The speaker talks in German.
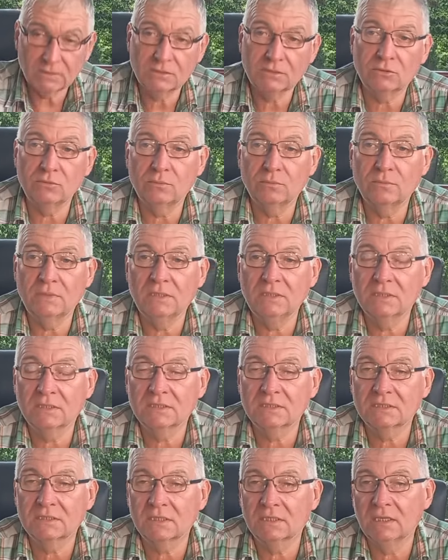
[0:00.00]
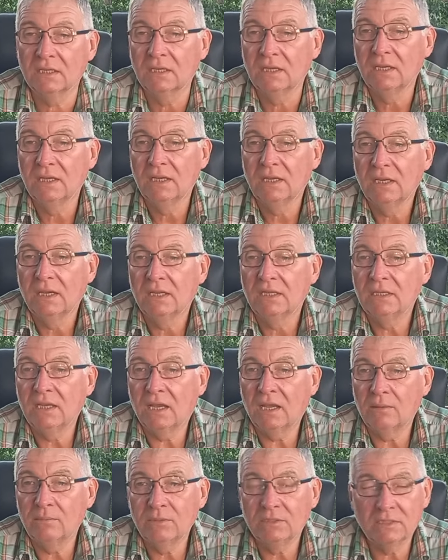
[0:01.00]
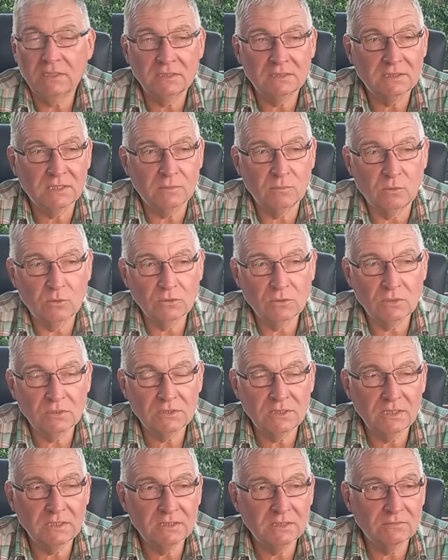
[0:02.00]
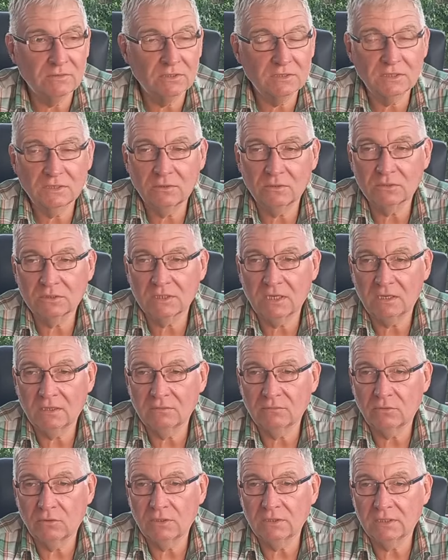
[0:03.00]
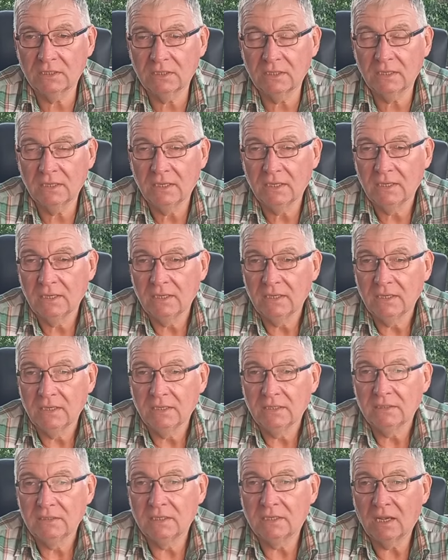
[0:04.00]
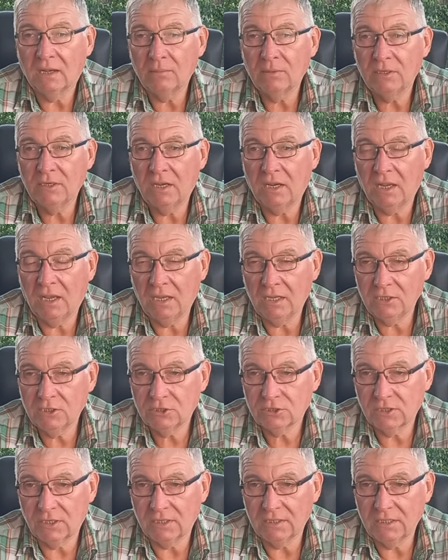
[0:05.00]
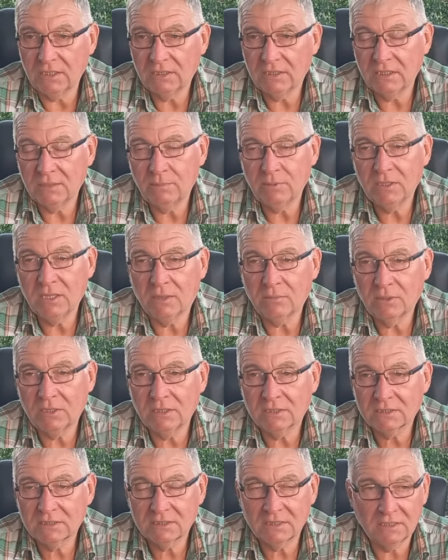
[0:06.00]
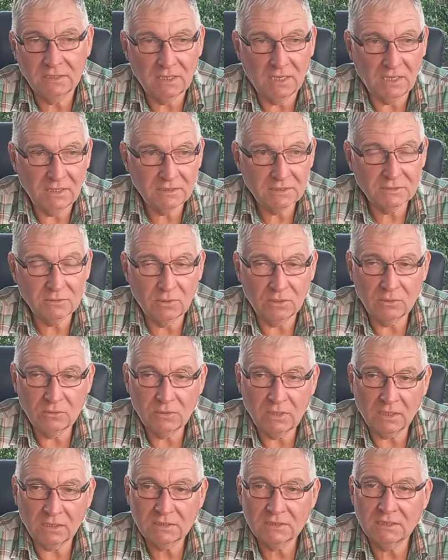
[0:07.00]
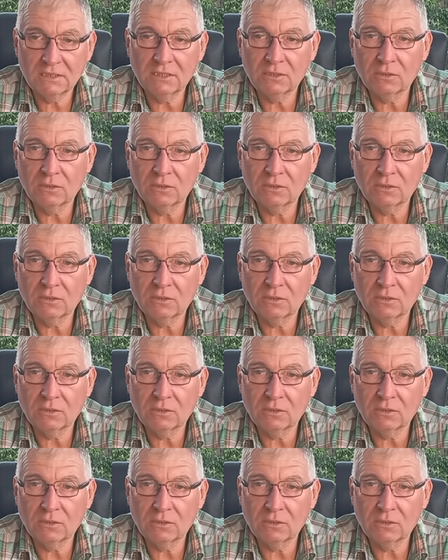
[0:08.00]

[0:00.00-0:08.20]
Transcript: Zumindest, äh, ja, mit dieser Motorsense, was ich noch sagen wollte die kann man ja einstellen. Ich, ich bin aber jetzt 1,89 äh,